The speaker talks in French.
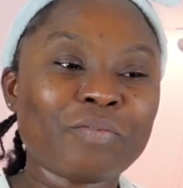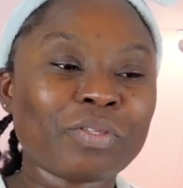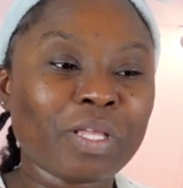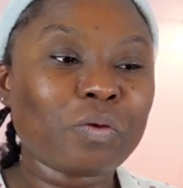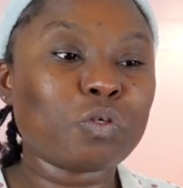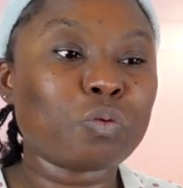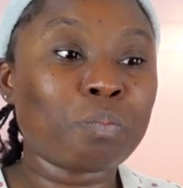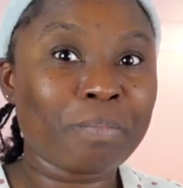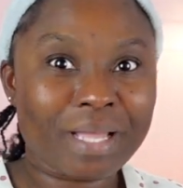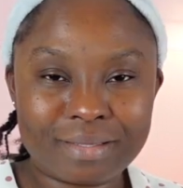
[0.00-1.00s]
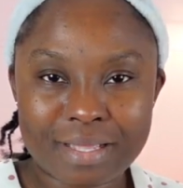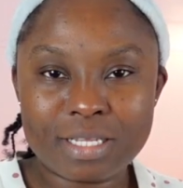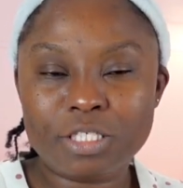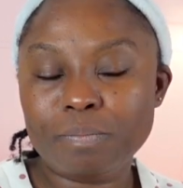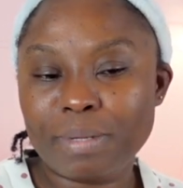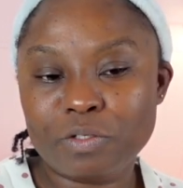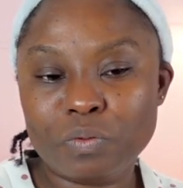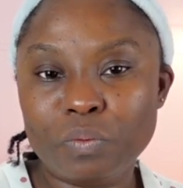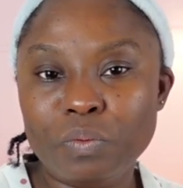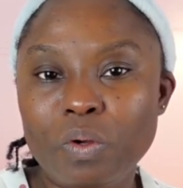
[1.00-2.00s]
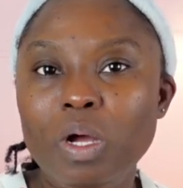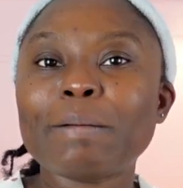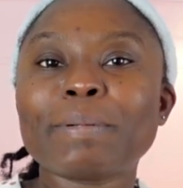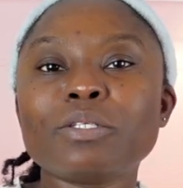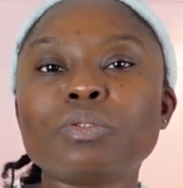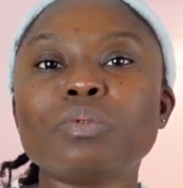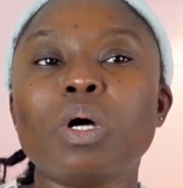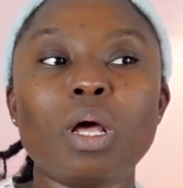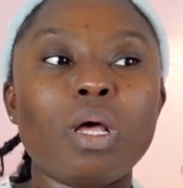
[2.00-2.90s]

faudrait que je partage parce que après tout,